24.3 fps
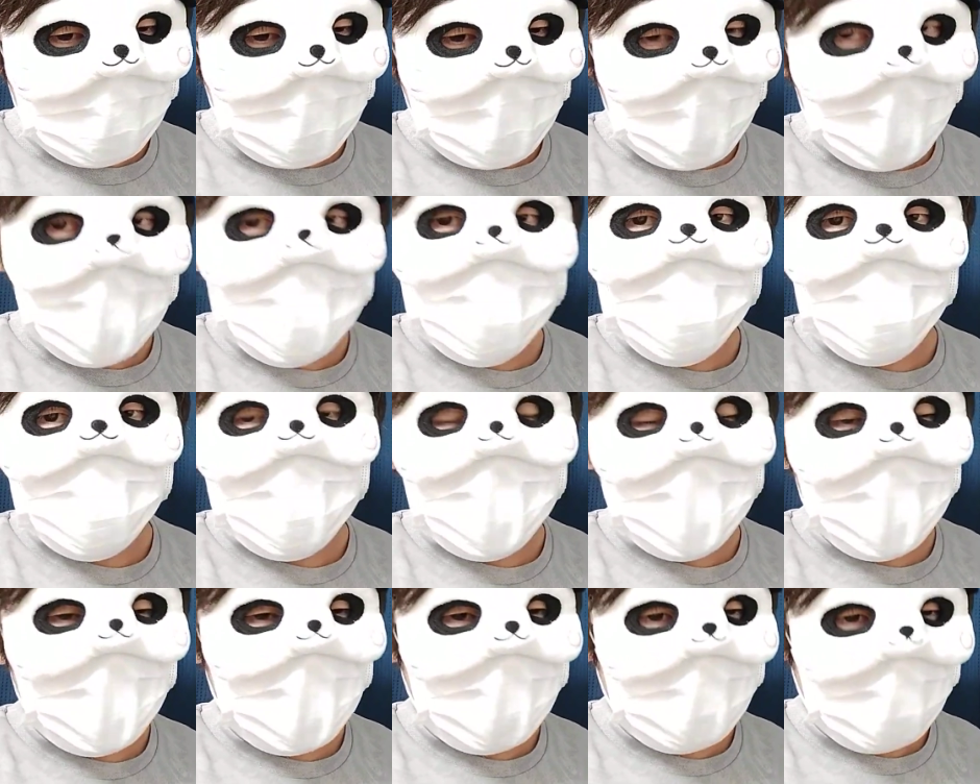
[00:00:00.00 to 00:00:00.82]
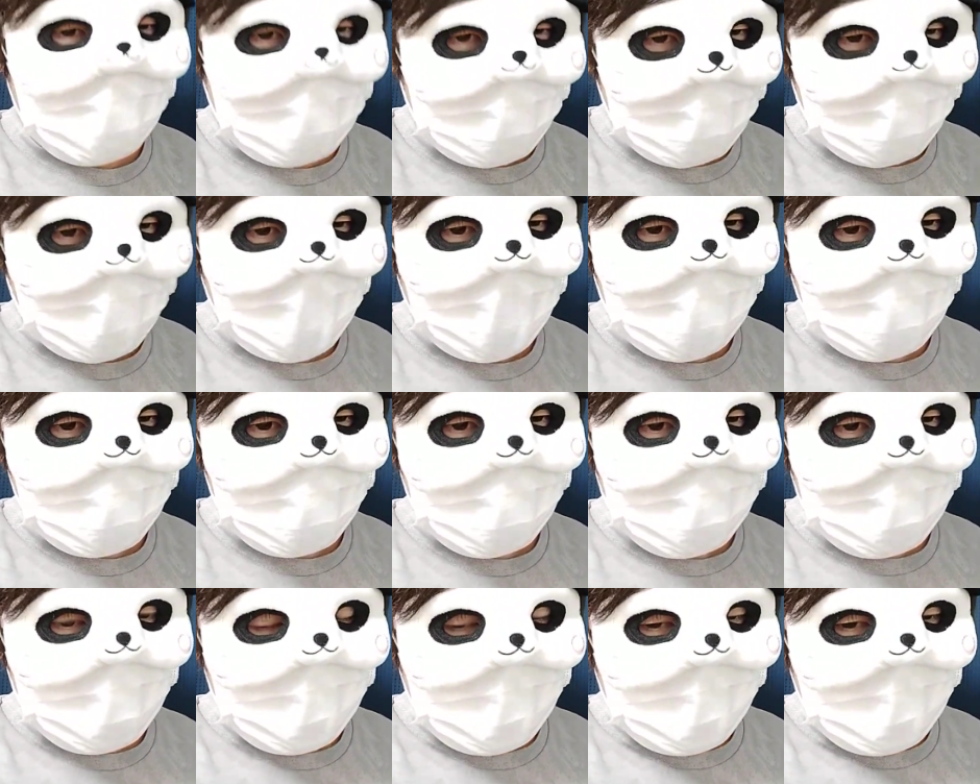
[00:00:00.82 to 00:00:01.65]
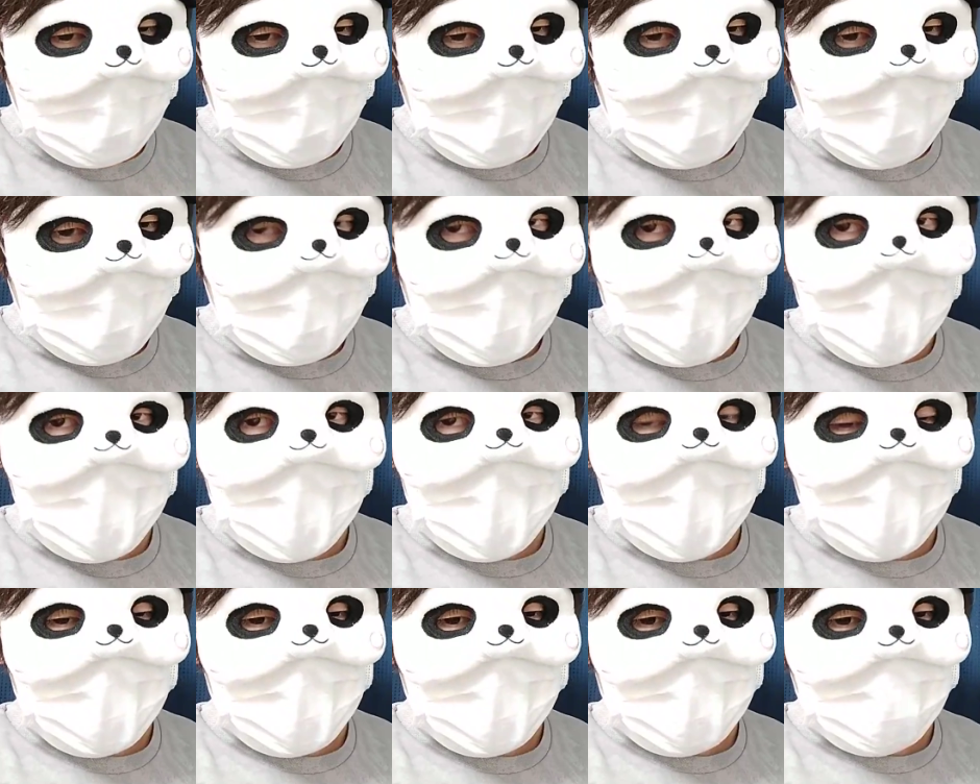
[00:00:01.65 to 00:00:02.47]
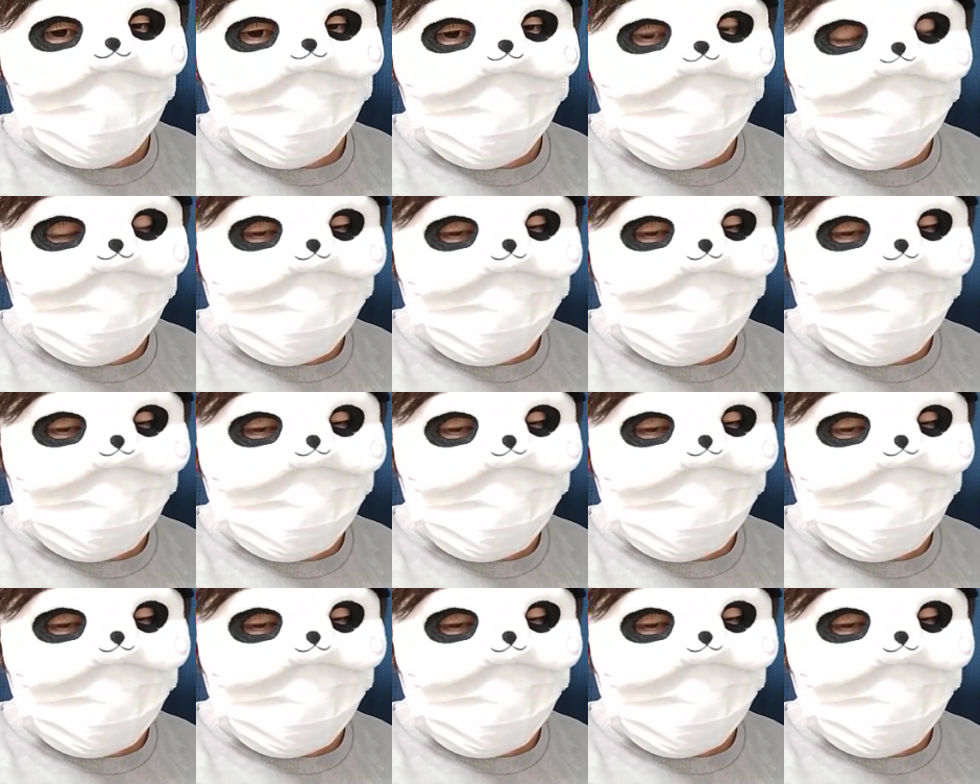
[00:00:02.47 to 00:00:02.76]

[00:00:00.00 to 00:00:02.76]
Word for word: 影響受けないんですよね。で、